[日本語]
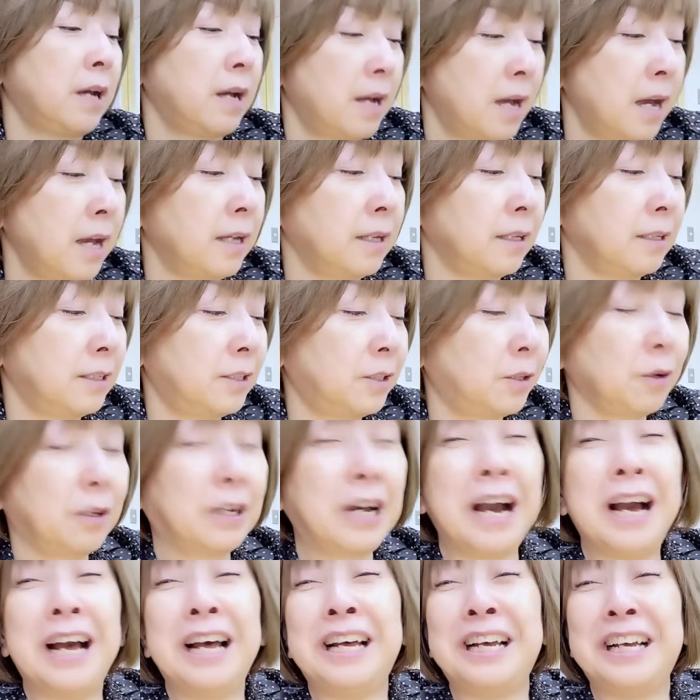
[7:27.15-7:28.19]
はい。一
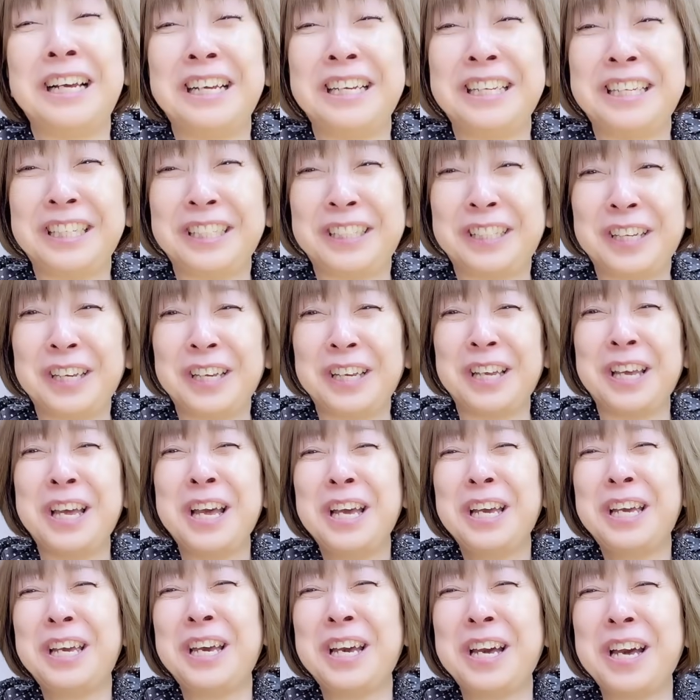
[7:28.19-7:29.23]
缶して。
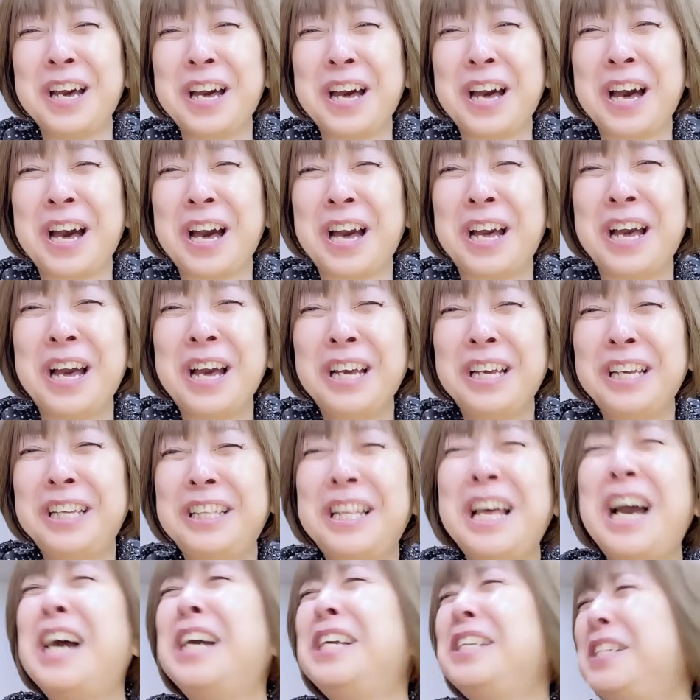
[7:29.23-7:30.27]

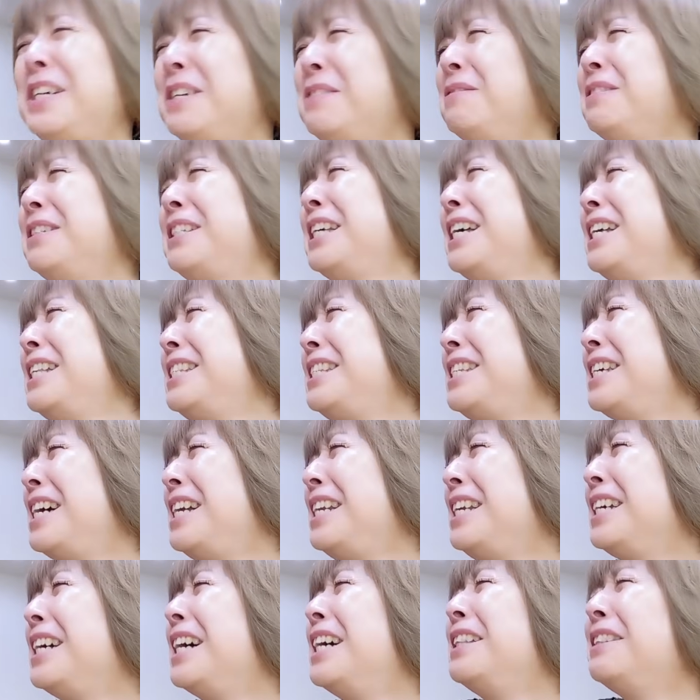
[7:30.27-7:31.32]
大丈夫、さっちゃんあ
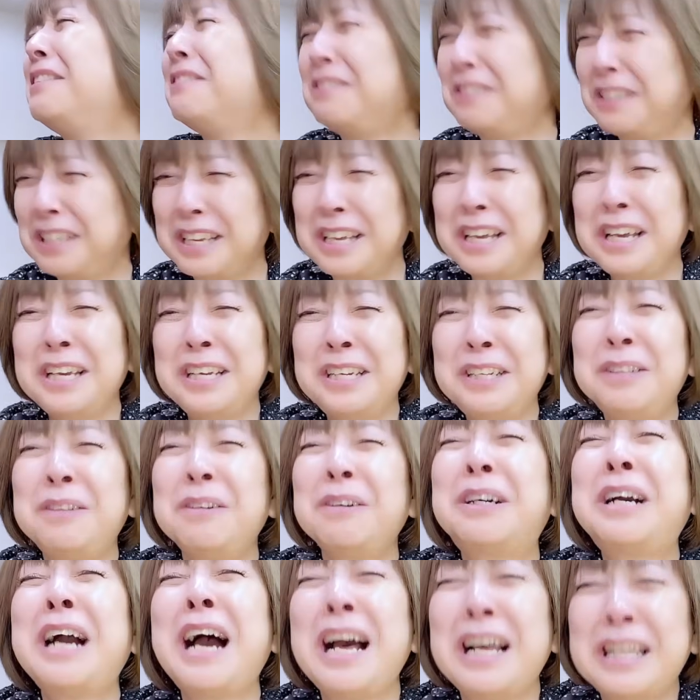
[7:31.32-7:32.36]
りがとうね。一
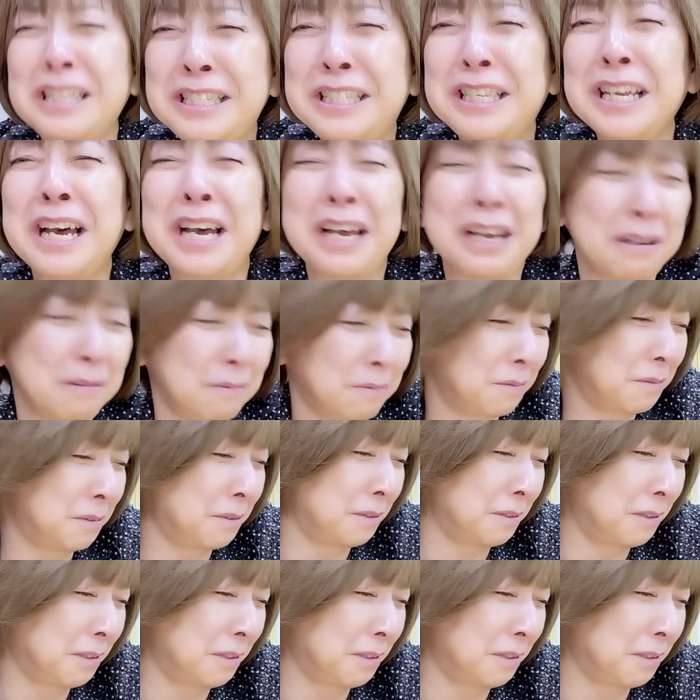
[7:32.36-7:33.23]
缶さえも。